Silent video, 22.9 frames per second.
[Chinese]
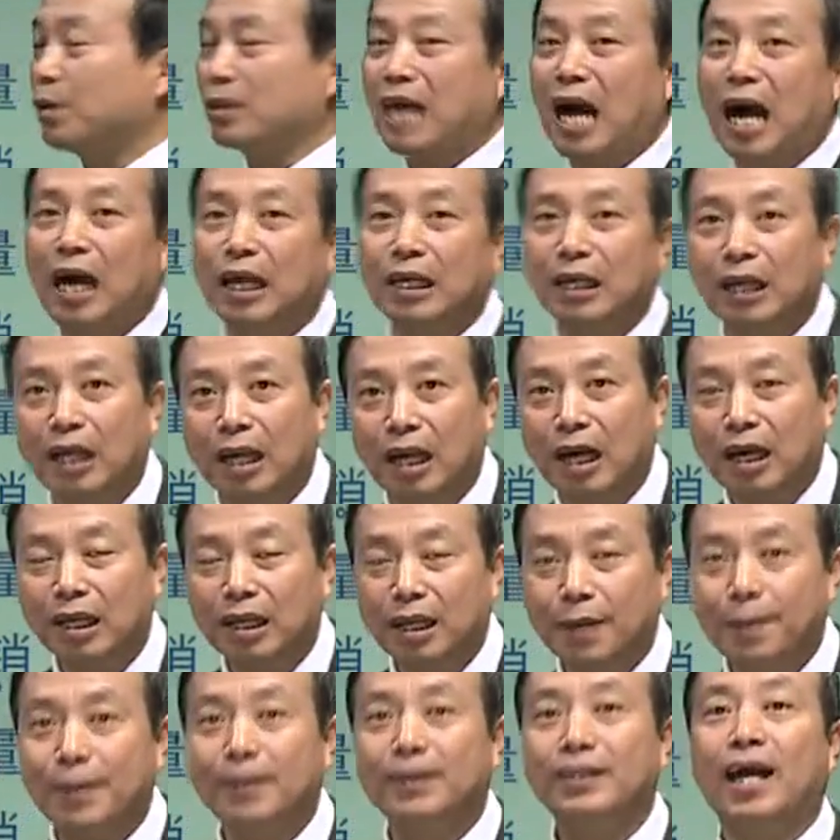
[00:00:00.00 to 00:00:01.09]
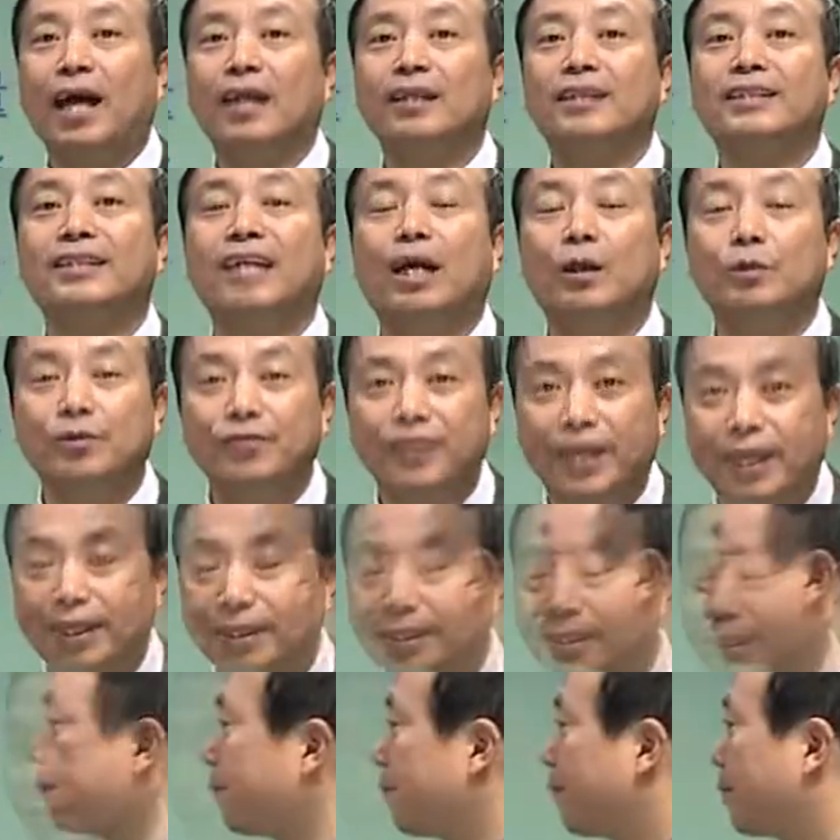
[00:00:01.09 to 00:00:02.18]
差异了，里边差的加工费
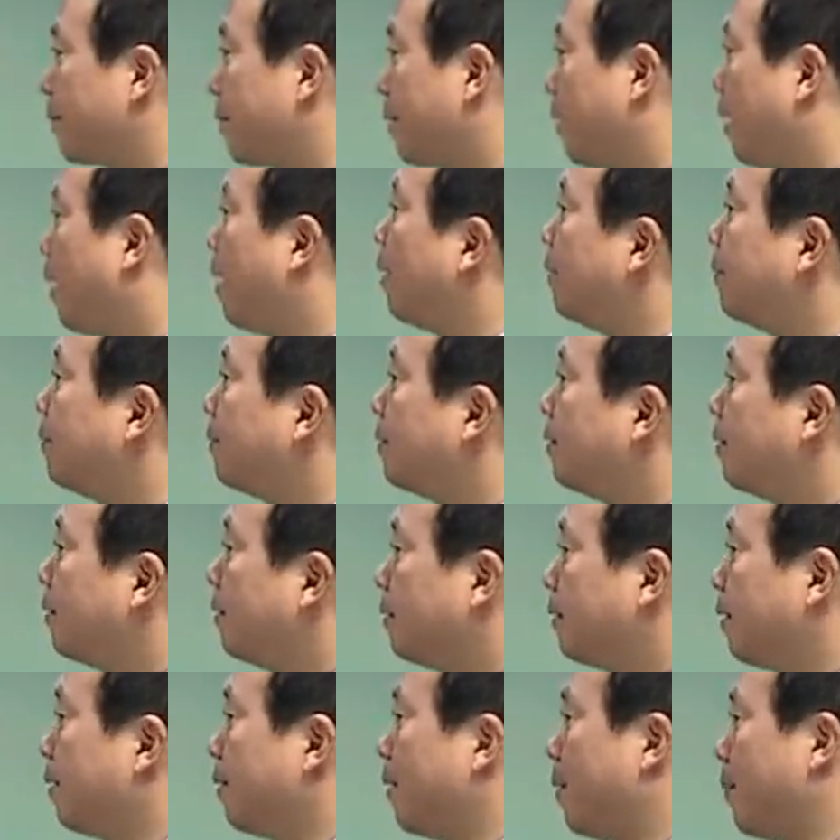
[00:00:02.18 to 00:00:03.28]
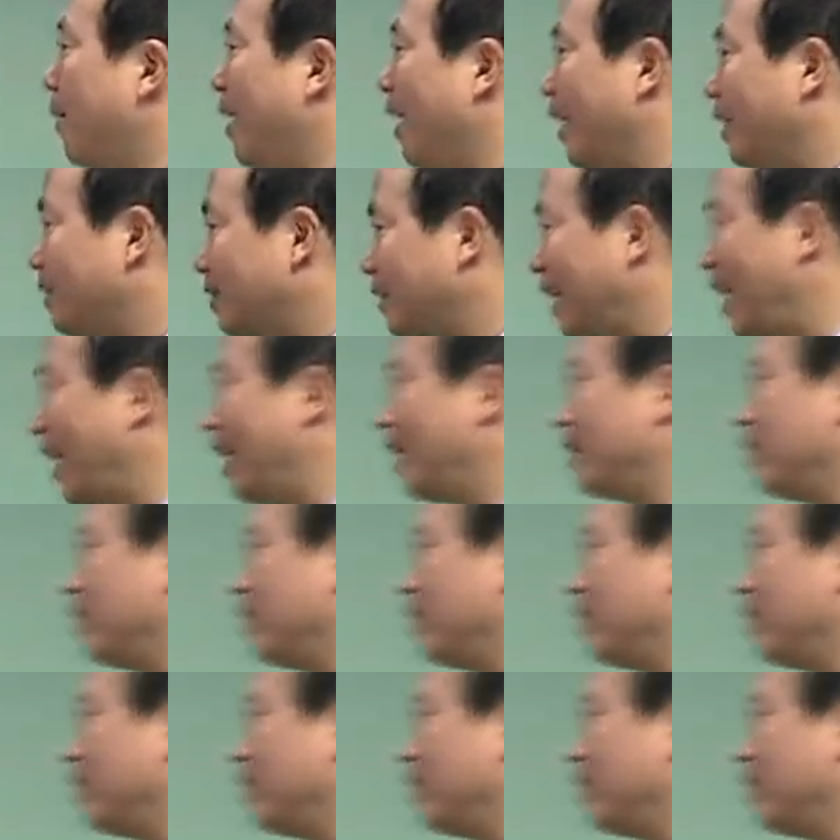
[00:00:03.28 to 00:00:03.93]
呢？好，那么一般来，采